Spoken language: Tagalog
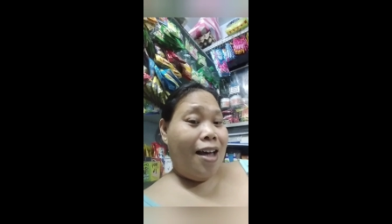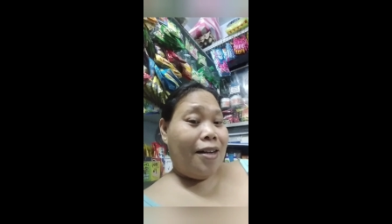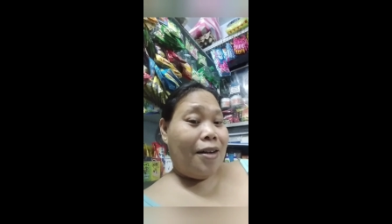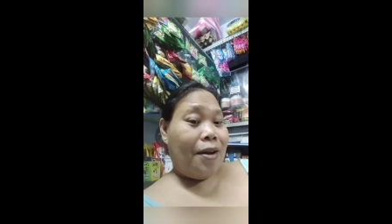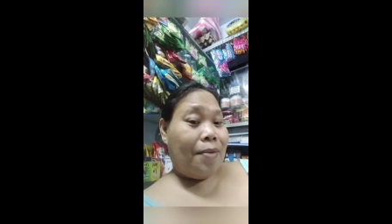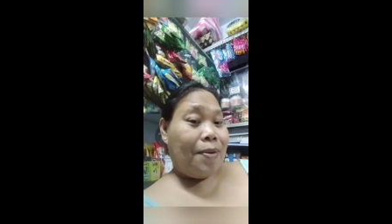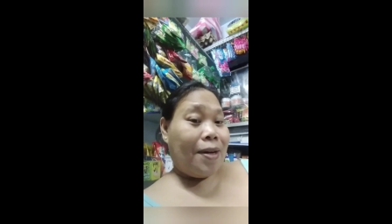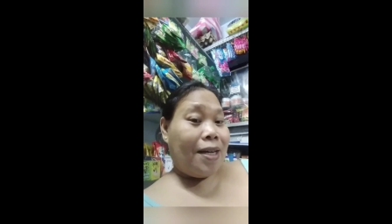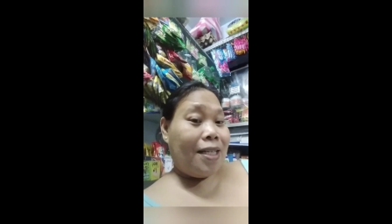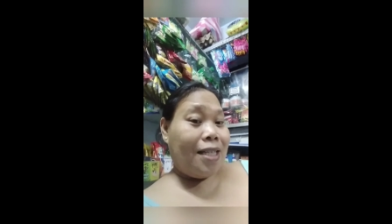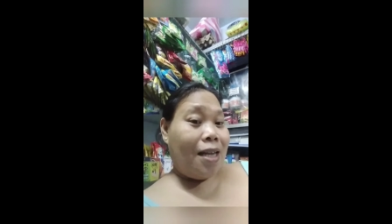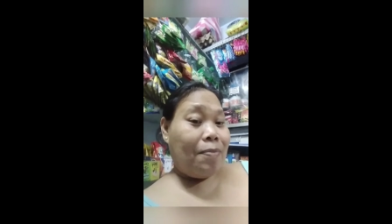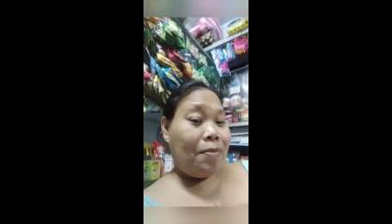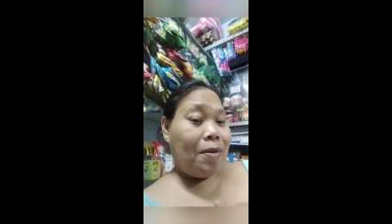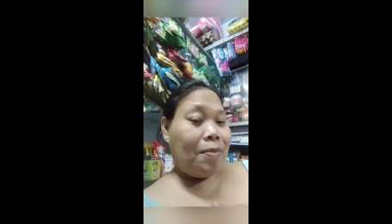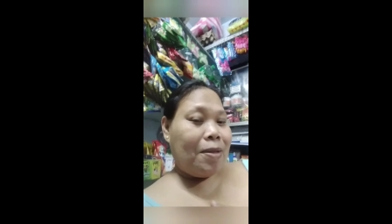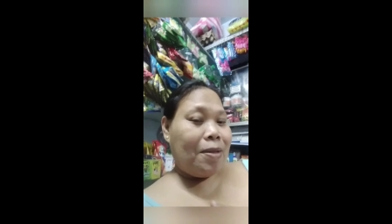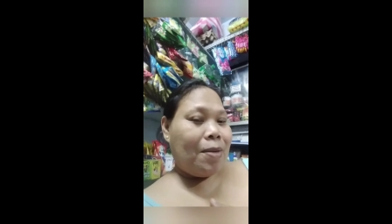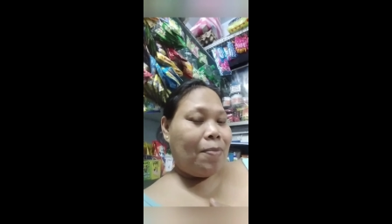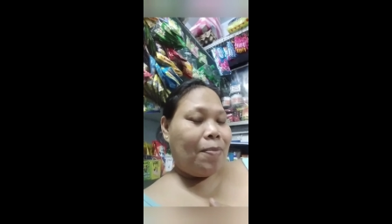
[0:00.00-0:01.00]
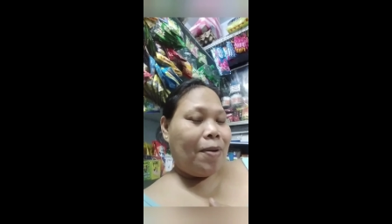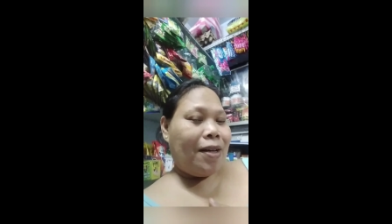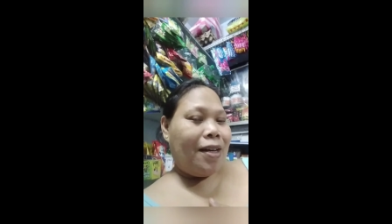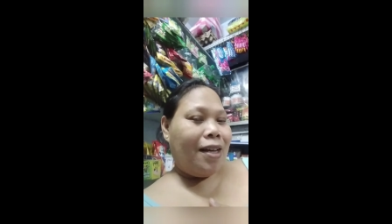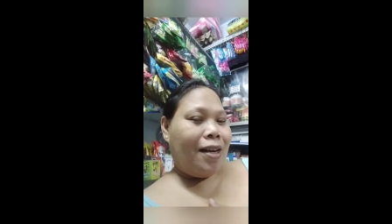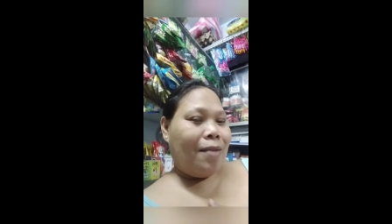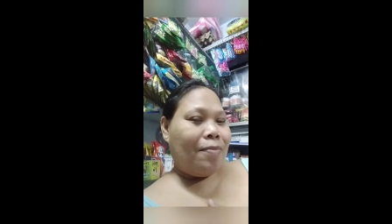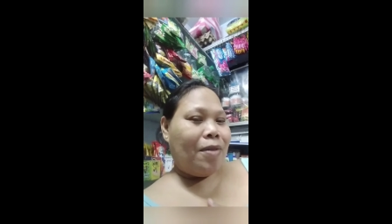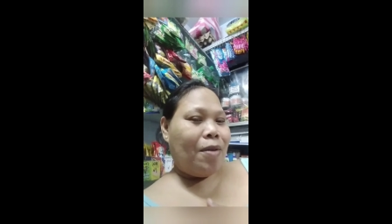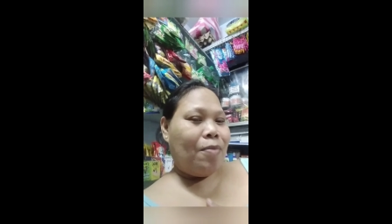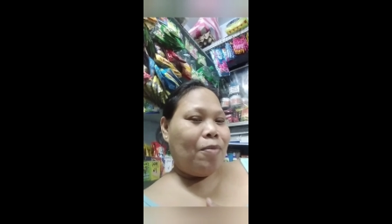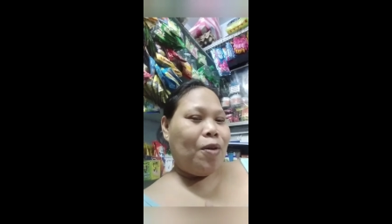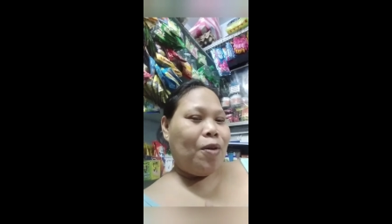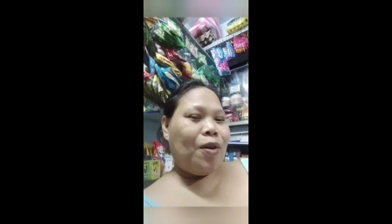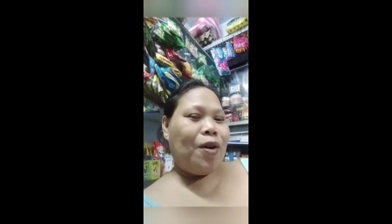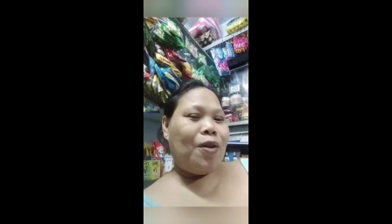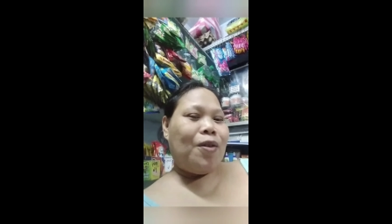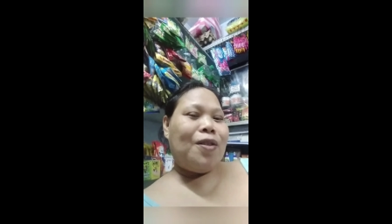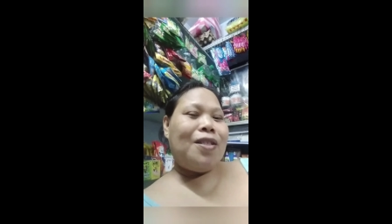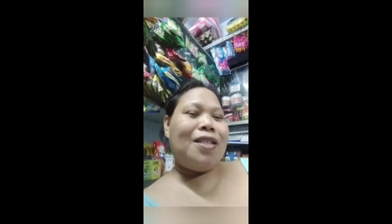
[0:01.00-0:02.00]
Napakasarap naman sa pakiramdam yung
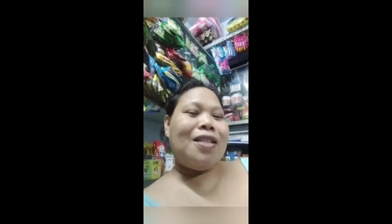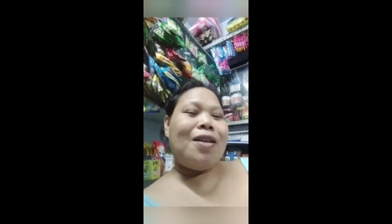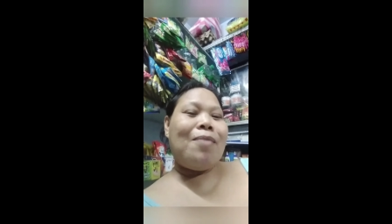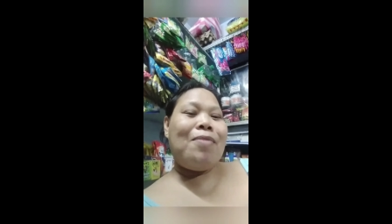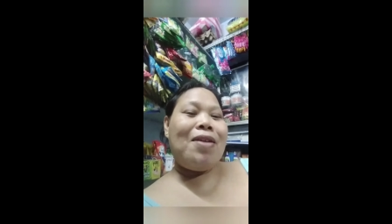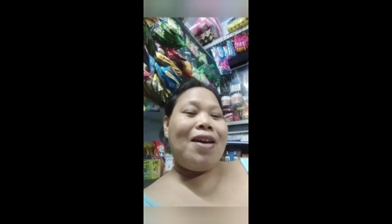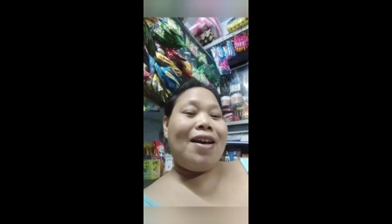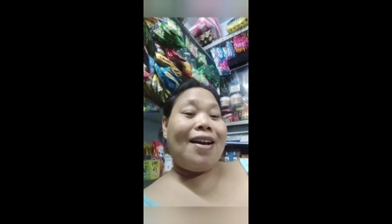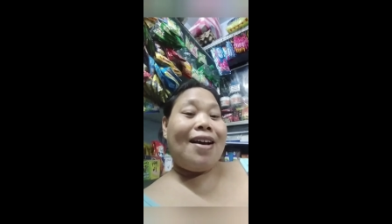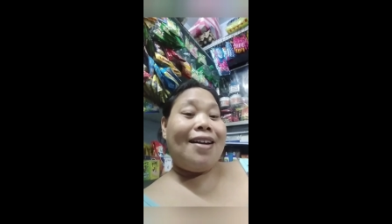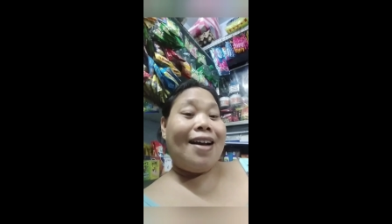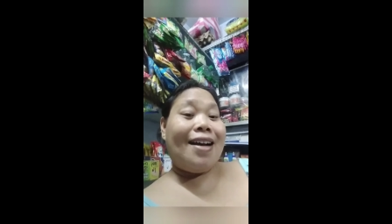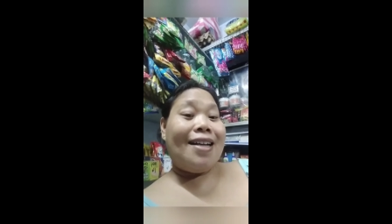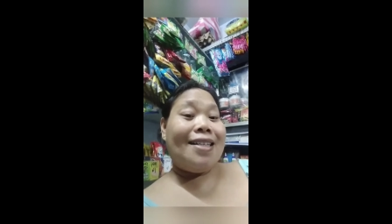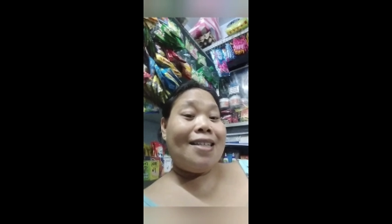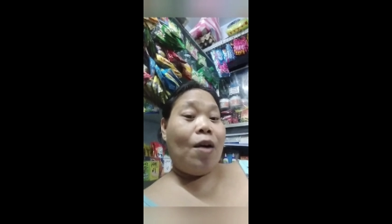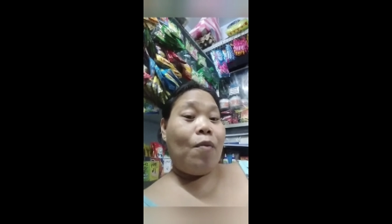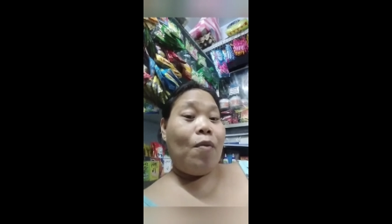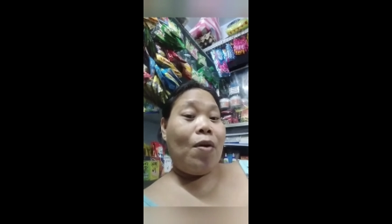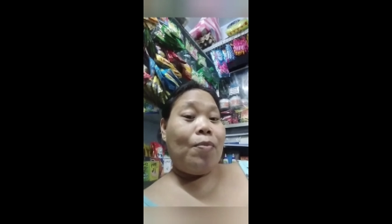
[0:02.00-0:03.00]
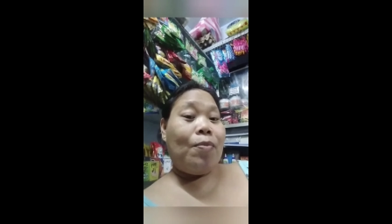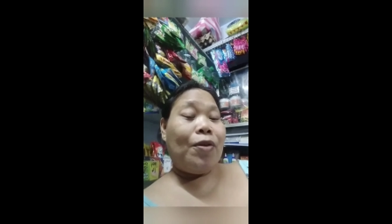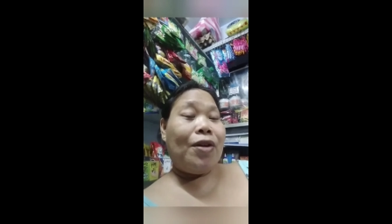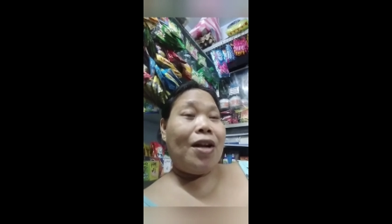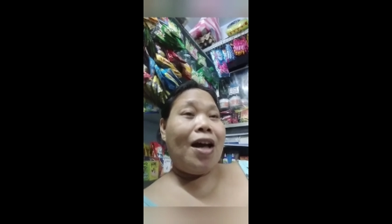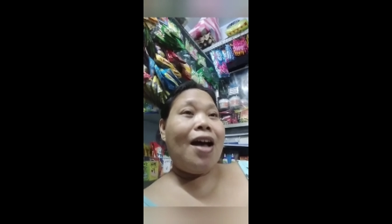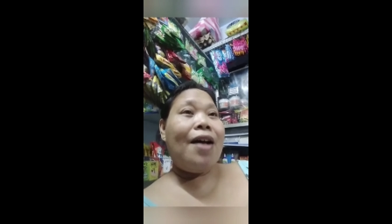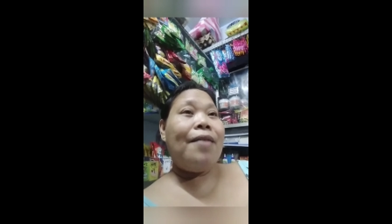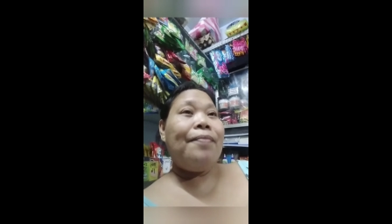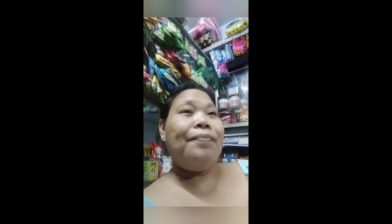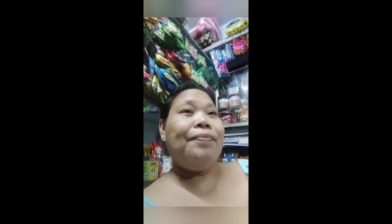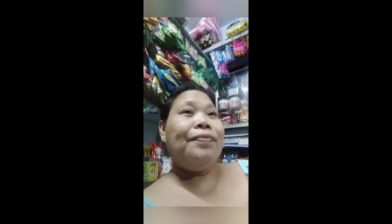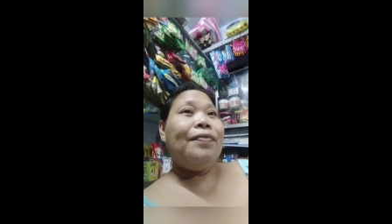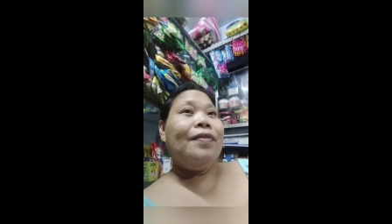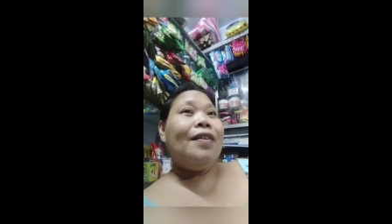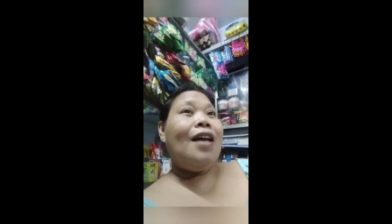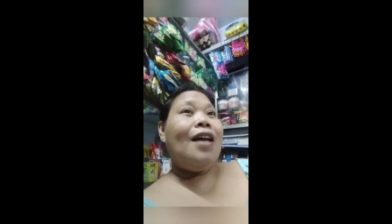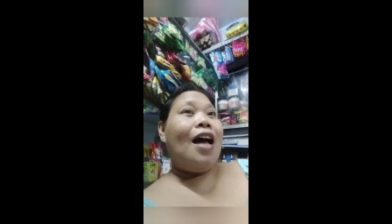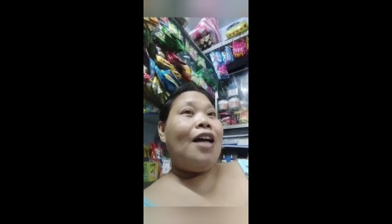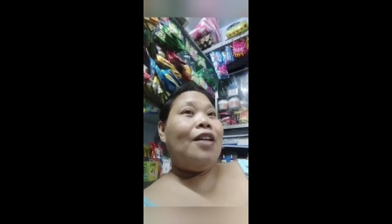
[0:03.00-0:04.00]
ganun. Sasabihan ka ng asawa mo na,
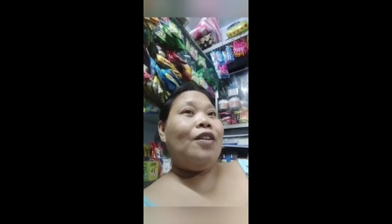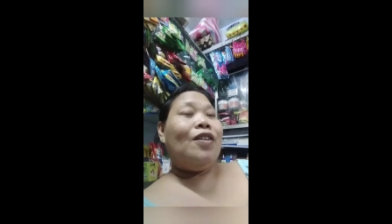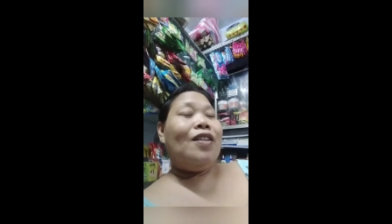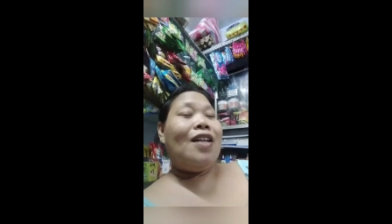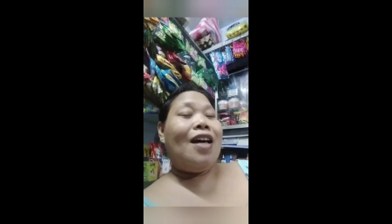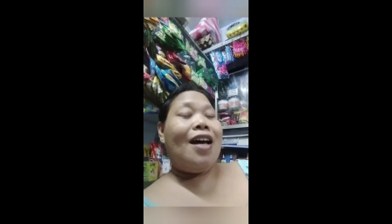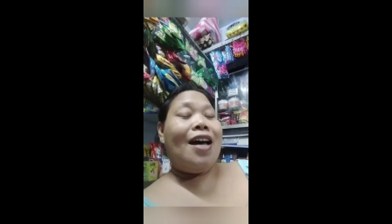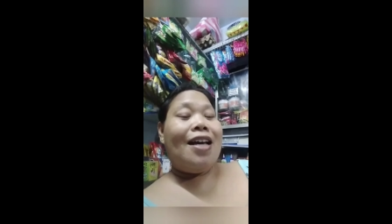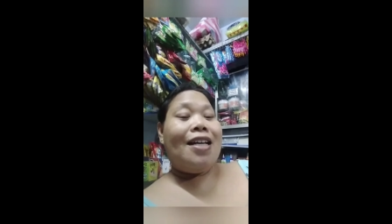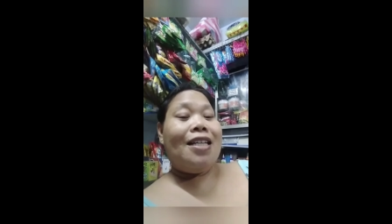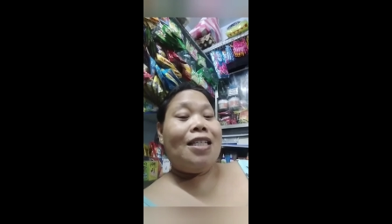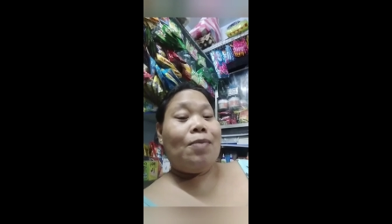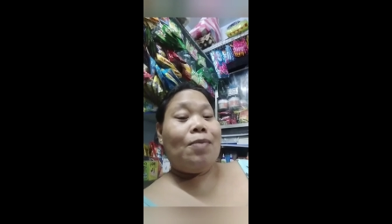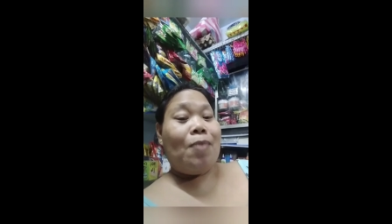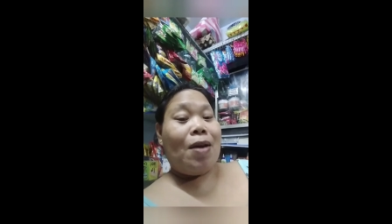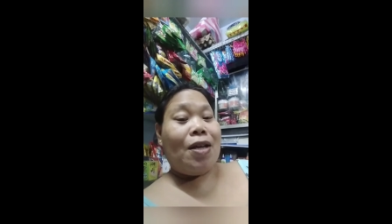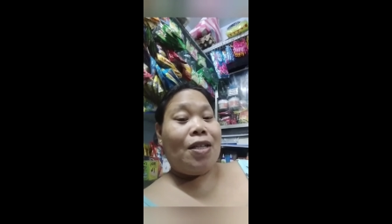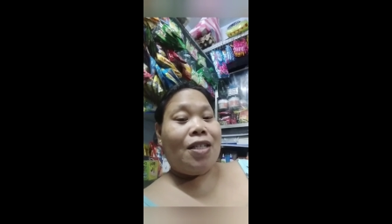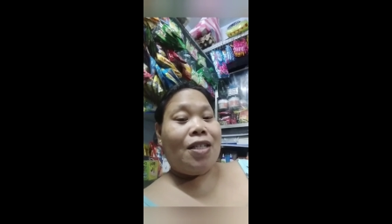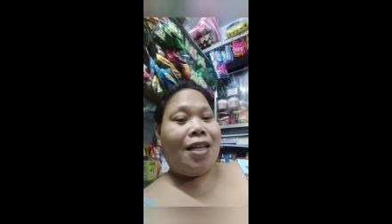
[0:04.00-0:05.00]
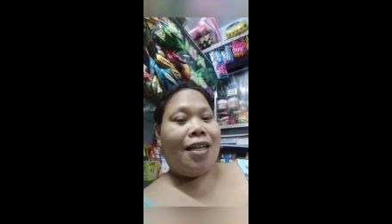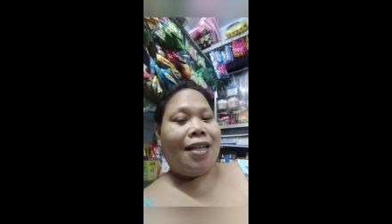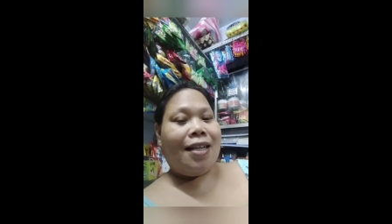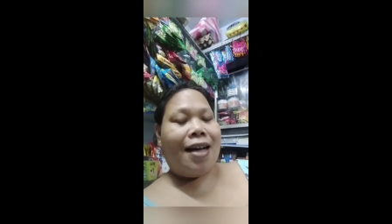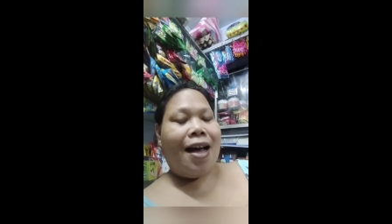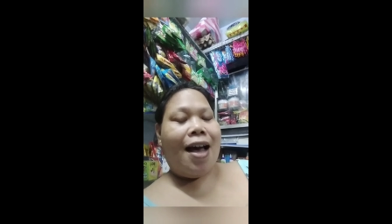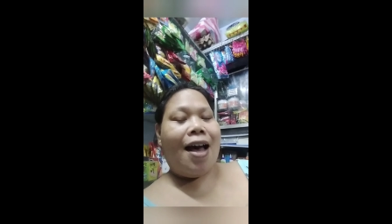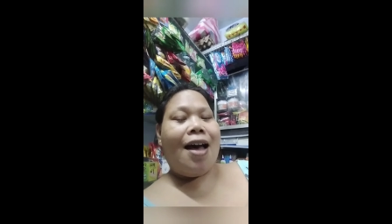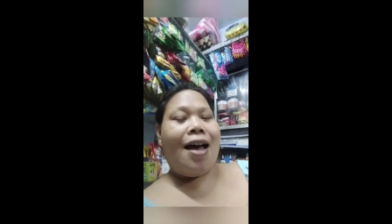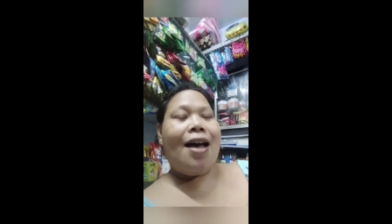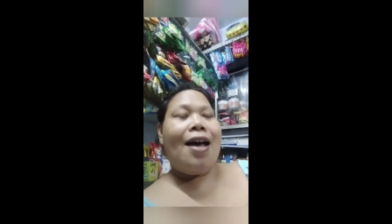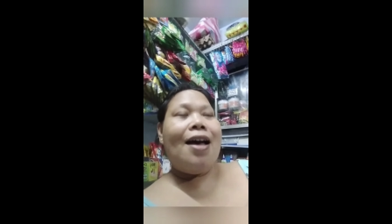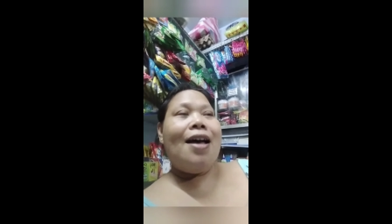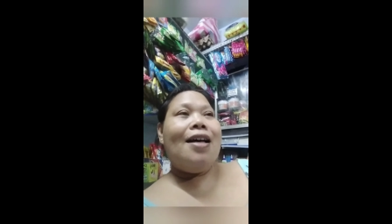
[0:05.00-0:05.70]
ano na special ka.